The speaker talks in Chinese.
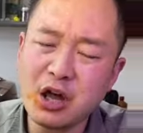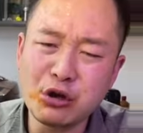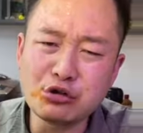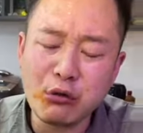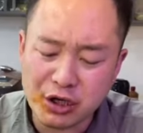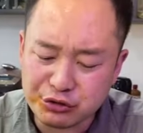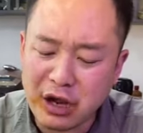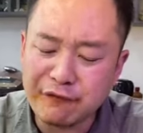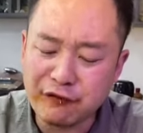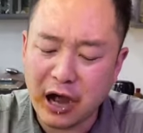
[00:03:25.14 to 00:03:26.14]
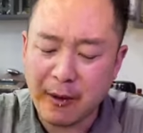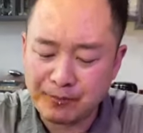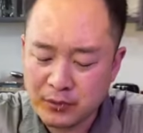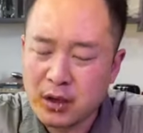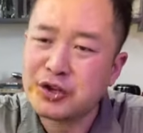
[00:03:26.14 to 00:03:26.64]
很多人说我是炫富
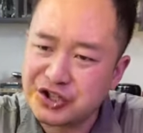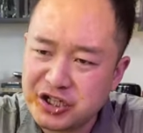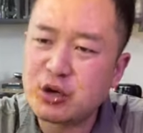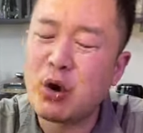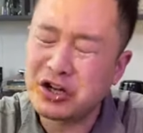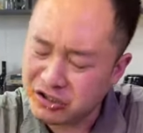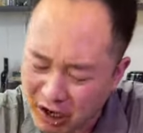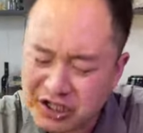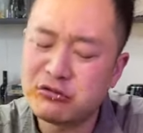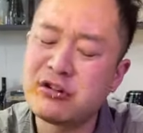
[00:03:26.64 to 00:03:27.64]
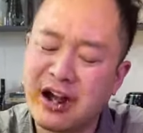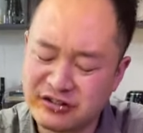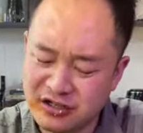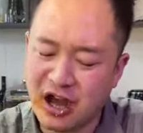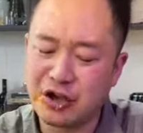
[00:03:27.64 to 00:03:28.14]
哈，其实我是刷信用
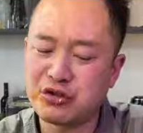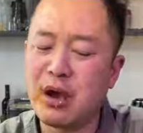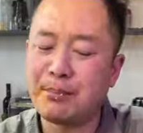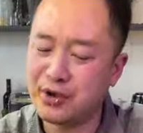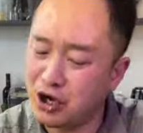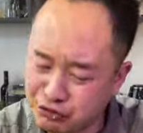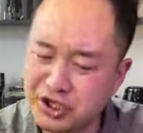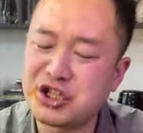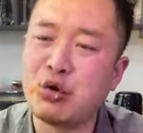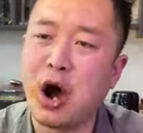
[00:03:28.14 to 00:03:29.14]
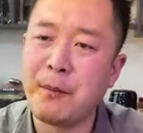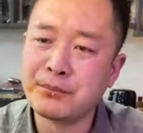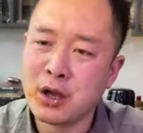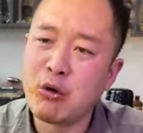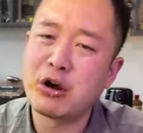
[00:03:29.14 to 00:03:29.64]
卡吃的哈，兄弟们不要学习
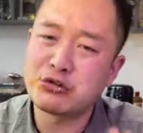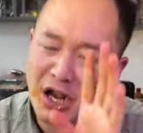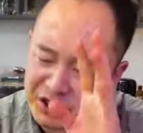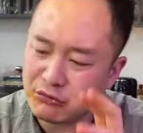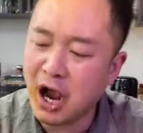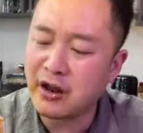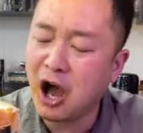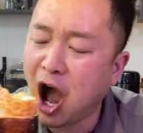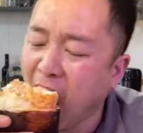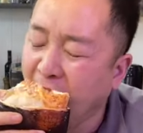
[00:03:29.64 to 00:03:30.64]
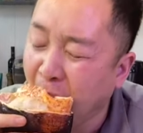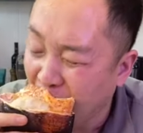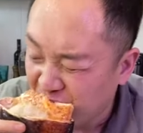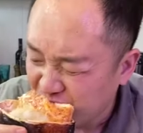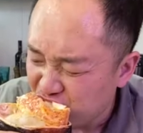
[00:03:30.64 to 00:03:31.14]
我，我是刷信用卡的啊。
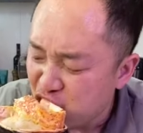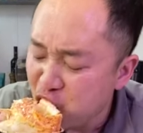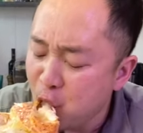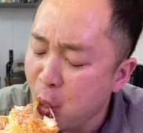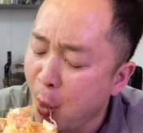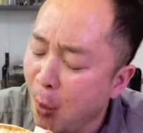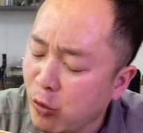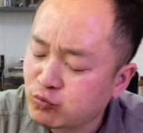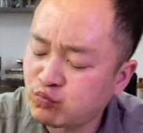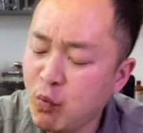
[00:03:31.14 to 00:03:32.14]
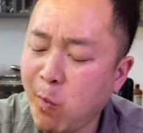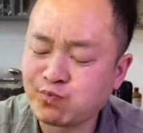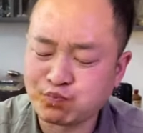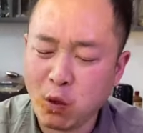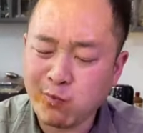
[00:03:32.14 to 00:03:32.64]

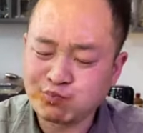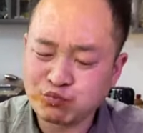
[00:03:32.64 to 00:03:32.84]
嗯，